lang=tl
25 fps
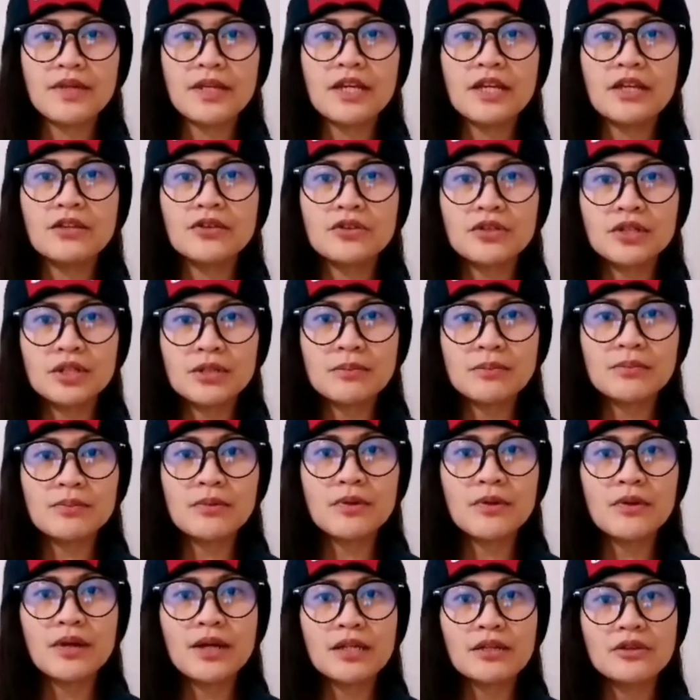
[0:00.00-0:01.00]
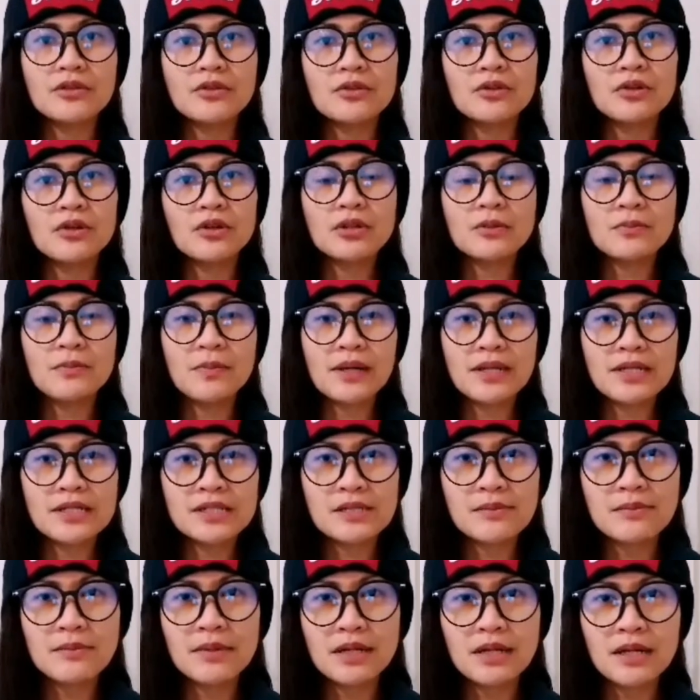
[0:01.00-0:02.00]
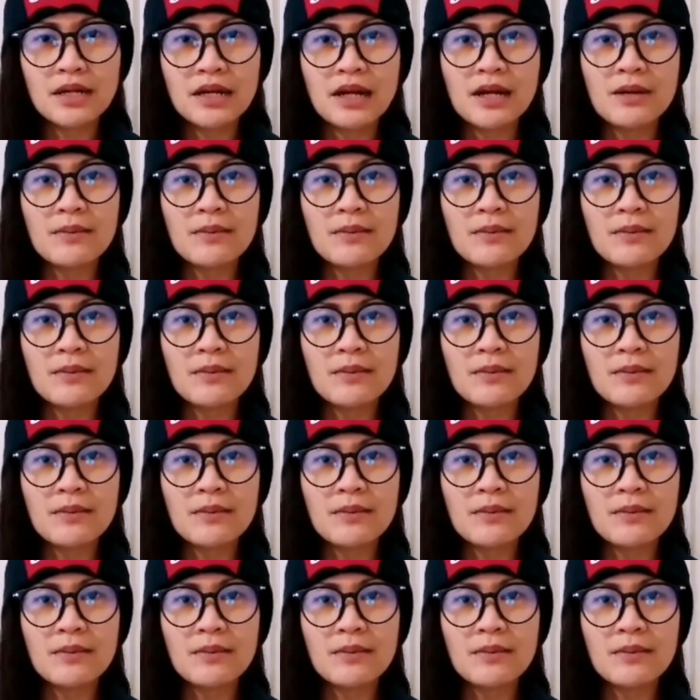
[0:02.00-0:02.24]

Ito rin po ay tugon para sa mga